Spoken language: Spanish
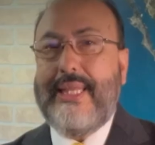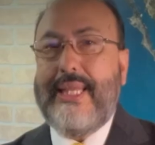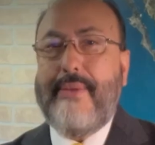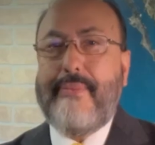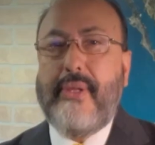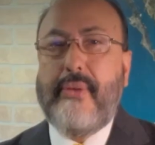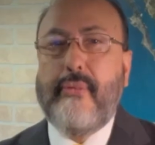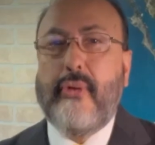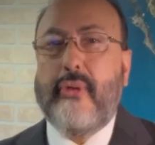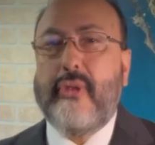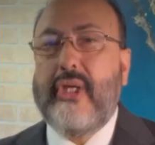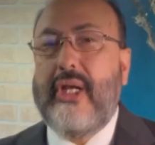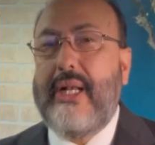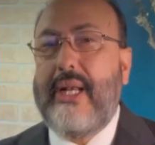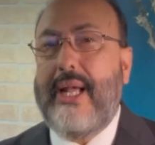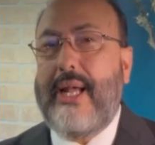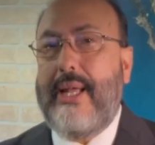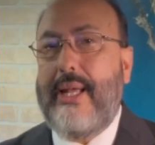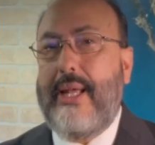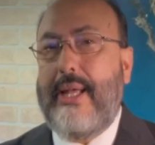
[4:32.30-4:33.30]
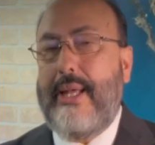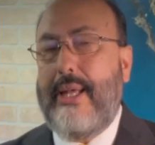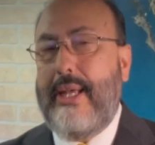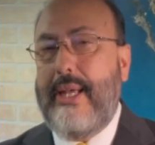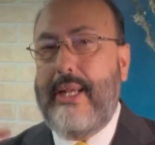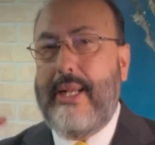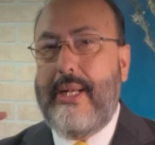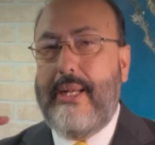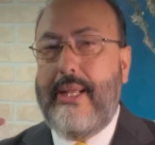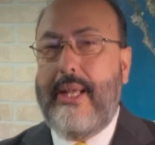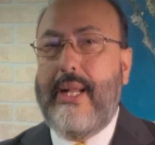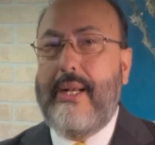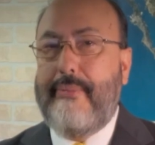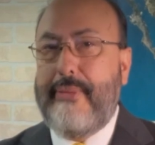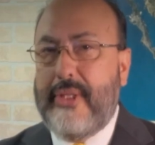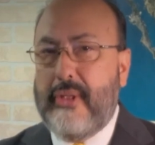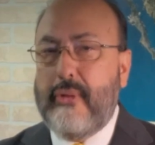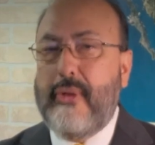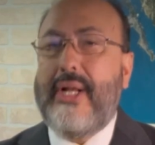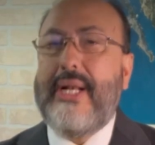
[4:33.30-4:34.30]
Ya vimos el eh,
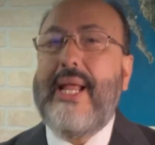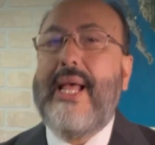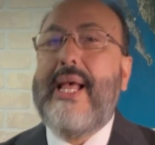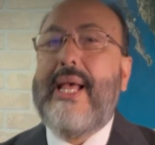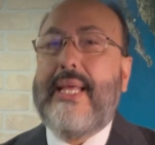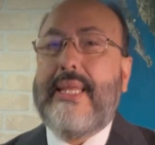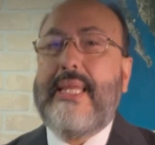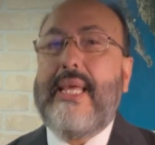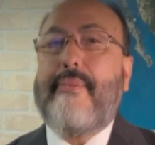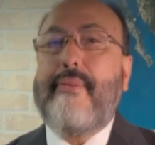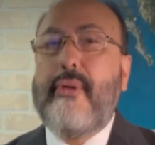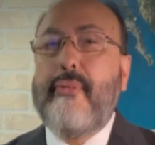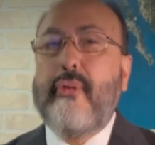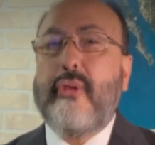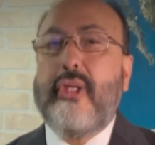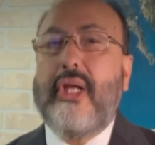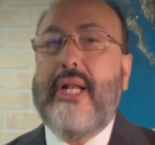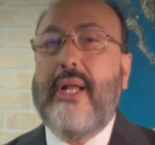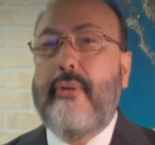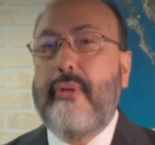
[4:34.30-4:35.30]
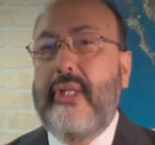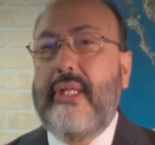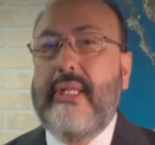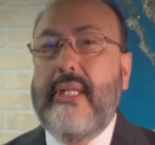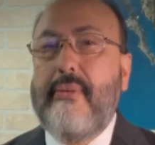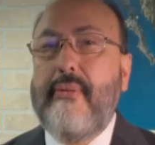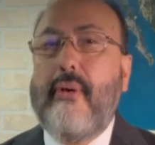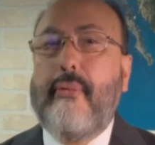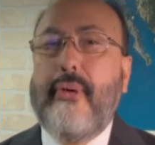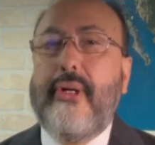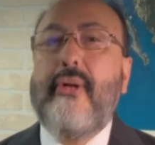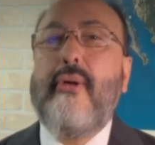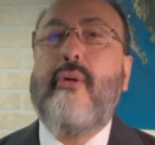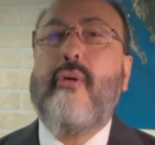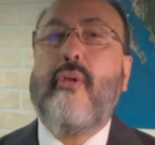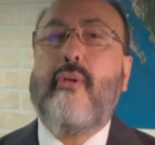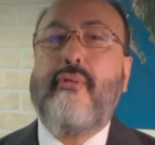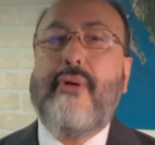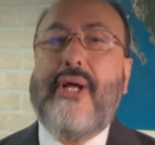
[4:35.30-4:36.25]
visual, ya vimos el auditivo, bueno, nos